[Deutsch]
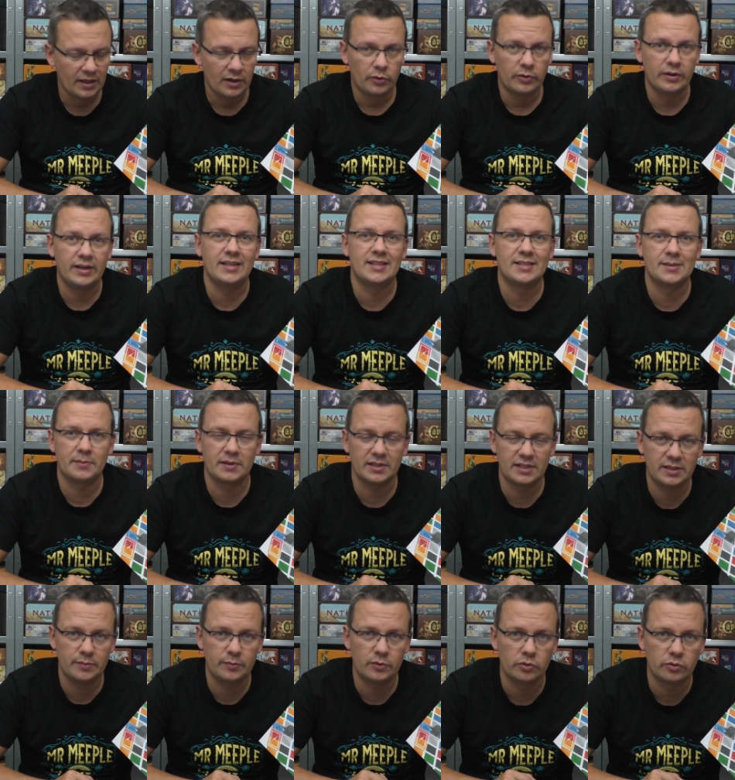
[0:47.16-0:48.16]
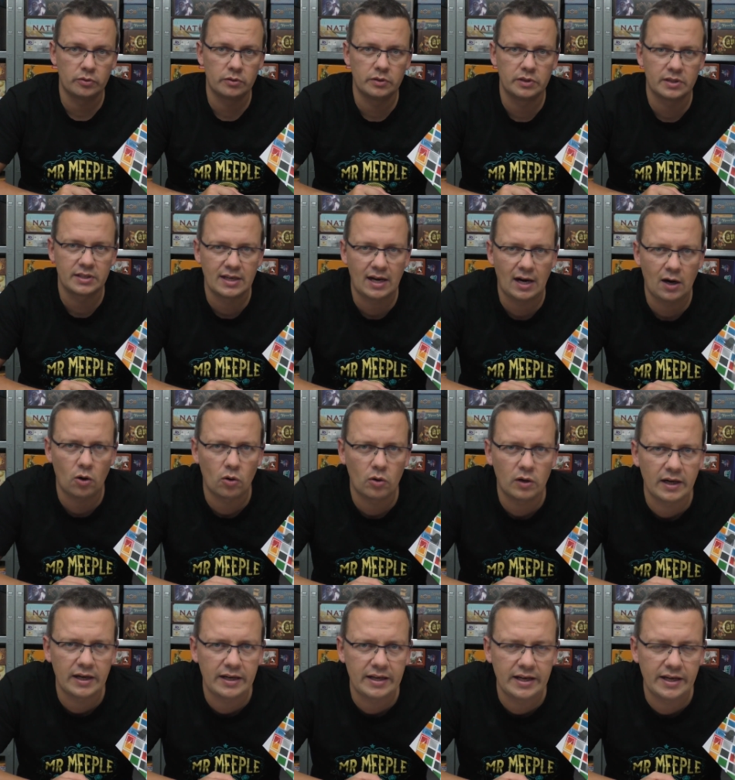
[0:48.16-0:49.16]
und geht 20 Minuten, ist auch
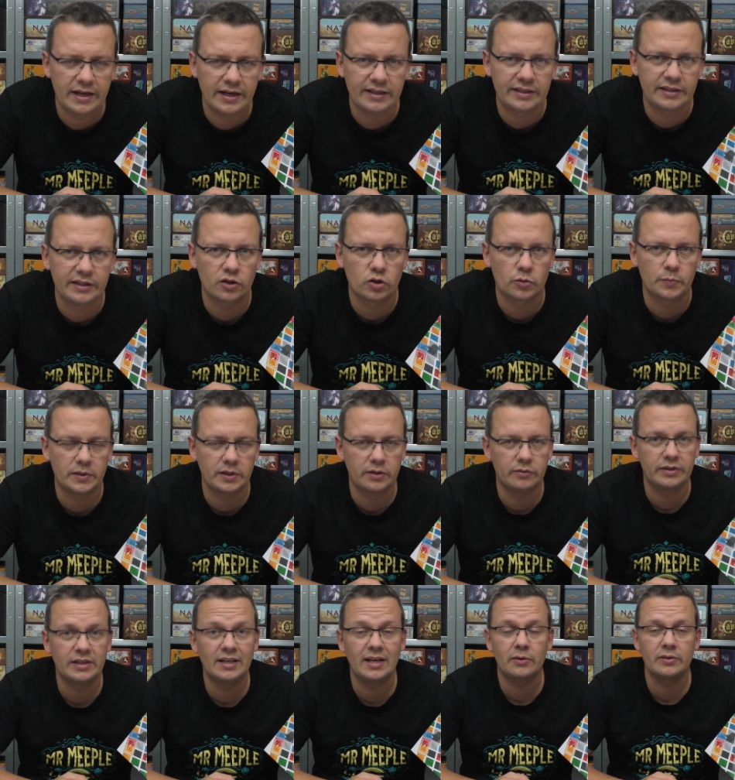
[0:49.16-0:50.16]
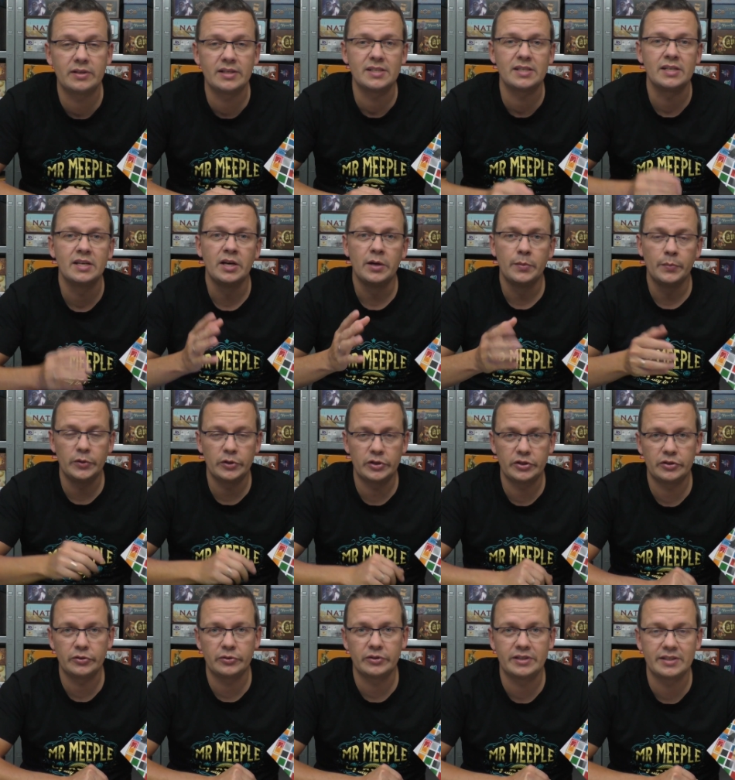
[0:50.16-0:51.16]
ein Hektikspiel. Und genau das möchte
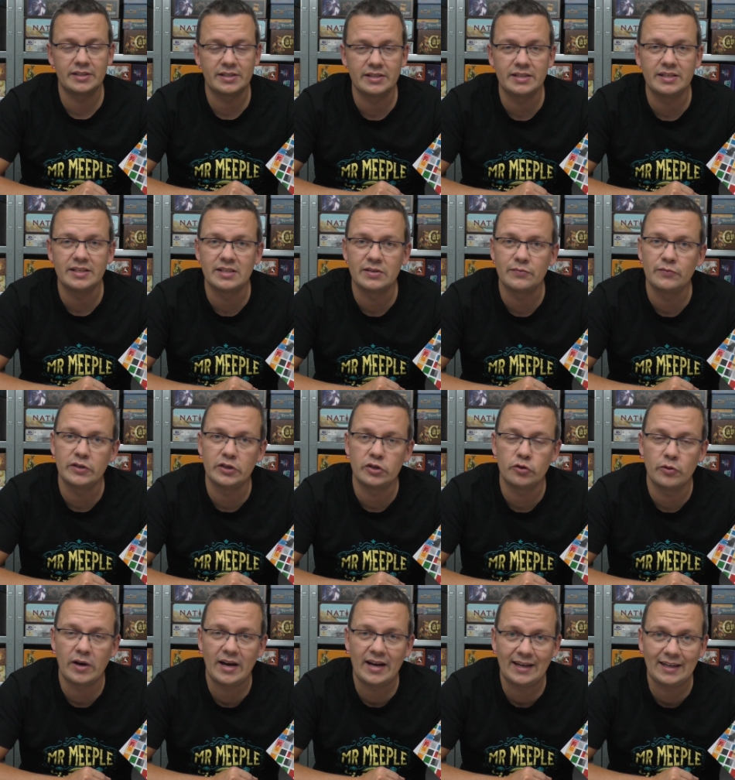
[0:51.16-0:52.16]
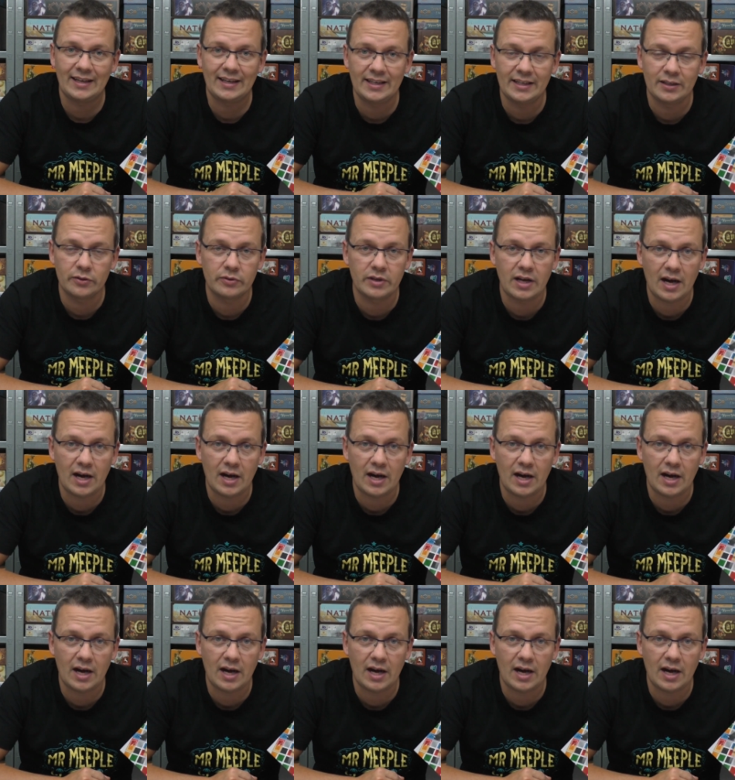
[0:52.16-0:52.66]
ich euch jetzt in diesem Video erklären und